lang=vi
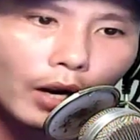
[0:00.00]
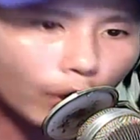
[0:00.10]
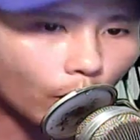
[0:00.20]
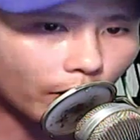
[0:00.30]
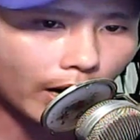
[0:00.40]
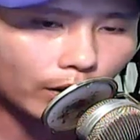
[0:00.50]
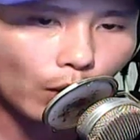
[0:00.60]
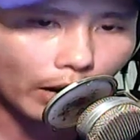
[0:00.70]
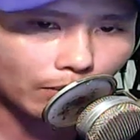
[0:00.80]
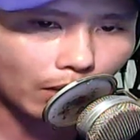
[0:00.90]
Đối với người tu
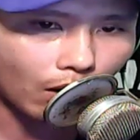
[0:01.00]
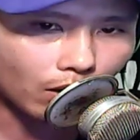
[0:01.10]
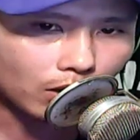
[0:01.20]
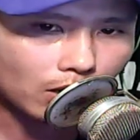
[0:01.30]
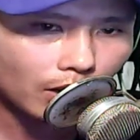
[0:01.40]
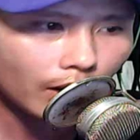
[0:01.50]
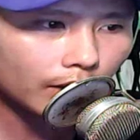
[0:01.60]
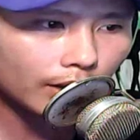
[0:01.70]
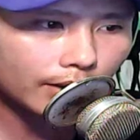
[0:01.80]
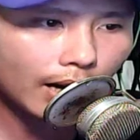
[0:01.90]
hành mà nói
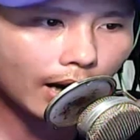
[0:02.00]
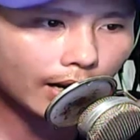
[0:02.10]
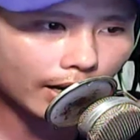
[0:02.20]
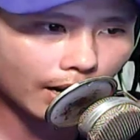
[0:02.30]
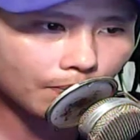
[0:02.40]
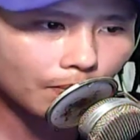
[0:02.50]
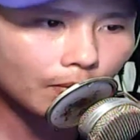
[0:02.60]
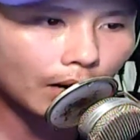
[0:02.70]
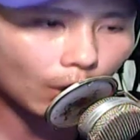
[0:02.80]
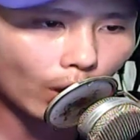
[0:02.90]
Thời gian 2000 năm
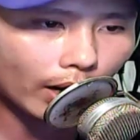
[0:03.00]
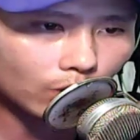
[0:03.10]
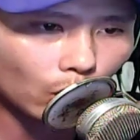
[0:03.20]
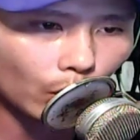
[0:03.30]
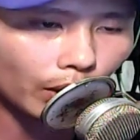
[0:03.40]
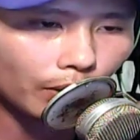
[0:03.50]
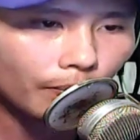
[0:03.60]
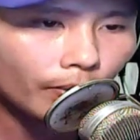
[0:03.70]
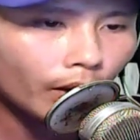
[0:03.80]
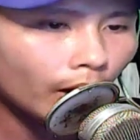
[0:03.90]
là quá ngắn ngủi.
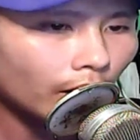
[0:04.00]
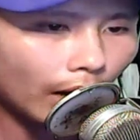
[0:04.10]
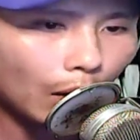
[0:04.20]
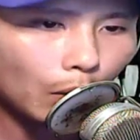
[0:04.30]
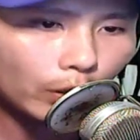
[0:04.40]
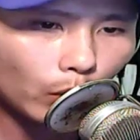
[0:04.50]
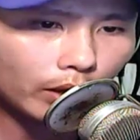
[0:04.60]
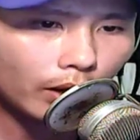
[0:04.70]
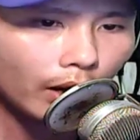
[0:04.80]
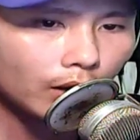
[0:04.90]
Theo lý thuyết,
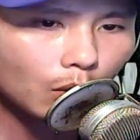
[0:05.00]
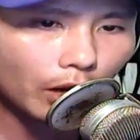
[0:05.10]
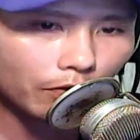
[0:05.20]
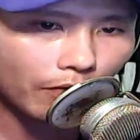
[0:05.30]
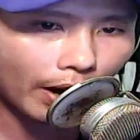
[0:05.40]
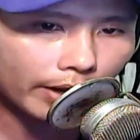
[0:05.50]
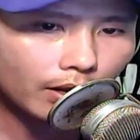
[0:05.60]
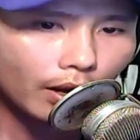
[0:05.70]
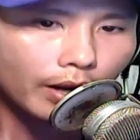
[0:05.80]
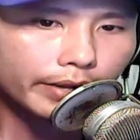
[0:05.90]
Đông Kỳ phái
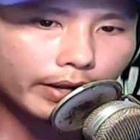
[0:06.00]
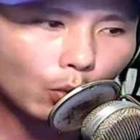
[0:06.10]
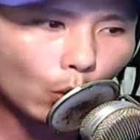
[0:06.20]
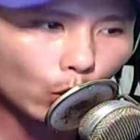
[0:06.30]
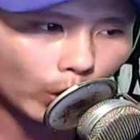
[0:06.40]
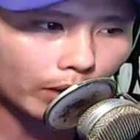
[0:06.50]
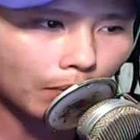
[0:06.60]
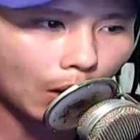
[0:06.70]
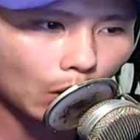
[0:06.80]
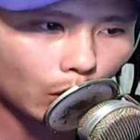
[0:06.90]
sẽ không ngu xuẩn
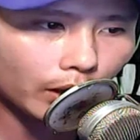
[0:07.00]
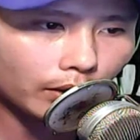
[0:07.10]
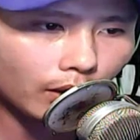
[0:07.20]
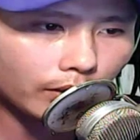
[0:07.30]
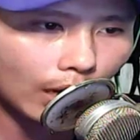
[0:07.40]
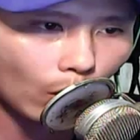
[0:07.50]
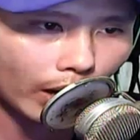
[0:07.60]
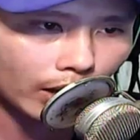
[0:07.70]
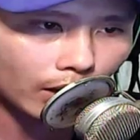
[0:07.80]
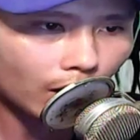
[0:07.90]
bao lộ tin tức ra
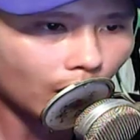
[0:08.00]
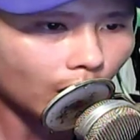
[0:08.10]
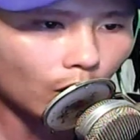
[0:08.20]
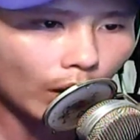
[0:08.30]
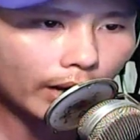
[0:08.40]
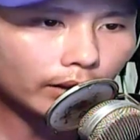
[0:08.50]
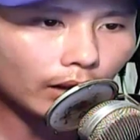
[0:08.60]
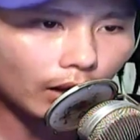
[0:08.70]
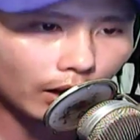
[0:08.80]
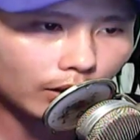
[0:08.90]
ngoài, có lẽ
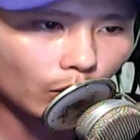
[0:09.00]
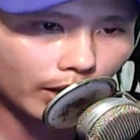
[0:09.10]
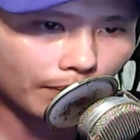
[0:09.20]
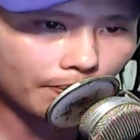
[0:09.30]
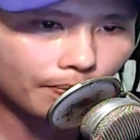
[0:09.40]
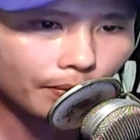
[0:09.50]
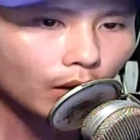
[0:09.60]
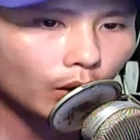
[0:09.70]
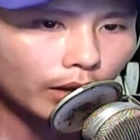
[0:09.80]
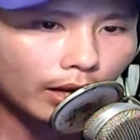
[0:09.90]
tận lực giấu giếm,
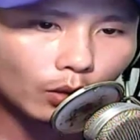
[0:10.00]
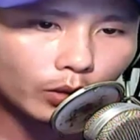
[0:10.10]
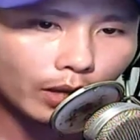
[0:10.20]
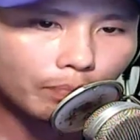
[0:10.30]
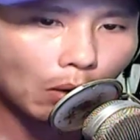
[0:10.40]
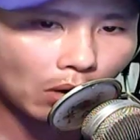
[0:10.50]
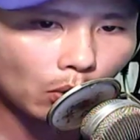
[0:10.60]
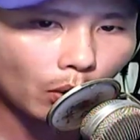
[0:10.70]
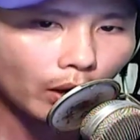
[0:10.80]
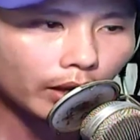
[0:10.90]
có thể giấu giếm bao
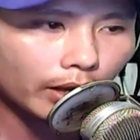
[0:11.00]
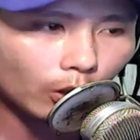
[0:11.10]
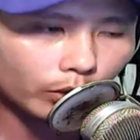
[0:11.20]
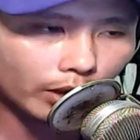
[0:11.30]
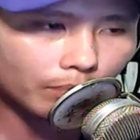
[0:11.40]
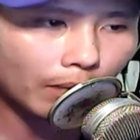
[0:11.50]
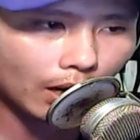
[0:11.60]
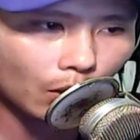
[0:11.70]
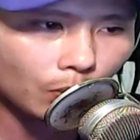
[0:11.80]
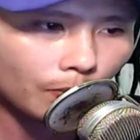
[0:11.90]
lâu thì giấu giếm bấy
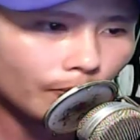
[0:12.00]
lâu.